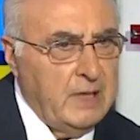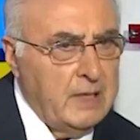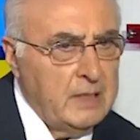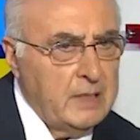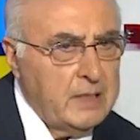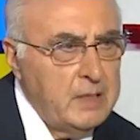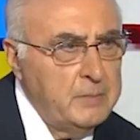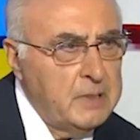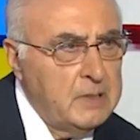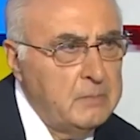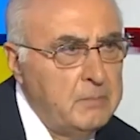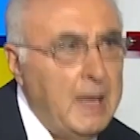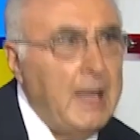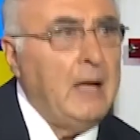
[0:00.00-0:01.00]
هلا انا كلمه
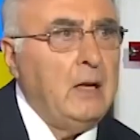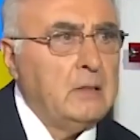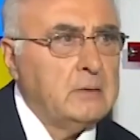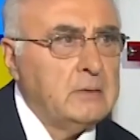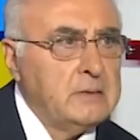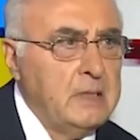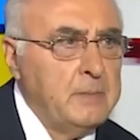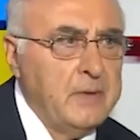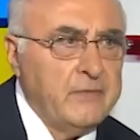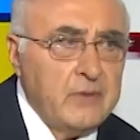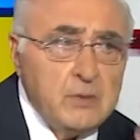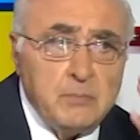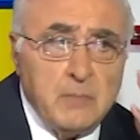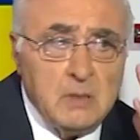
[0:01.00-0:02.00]
ما ححط سليمان
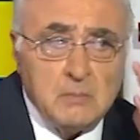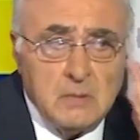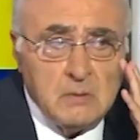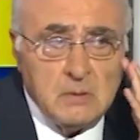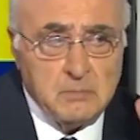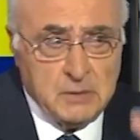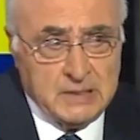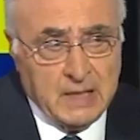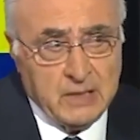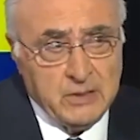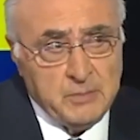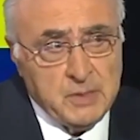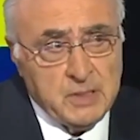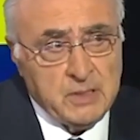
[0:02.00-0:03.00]
فرنجية ما
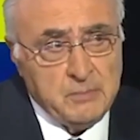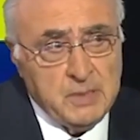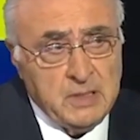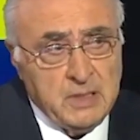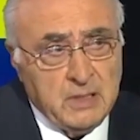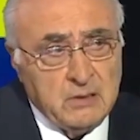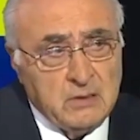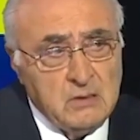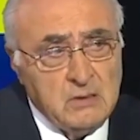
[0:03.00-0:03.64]
متاكده من منا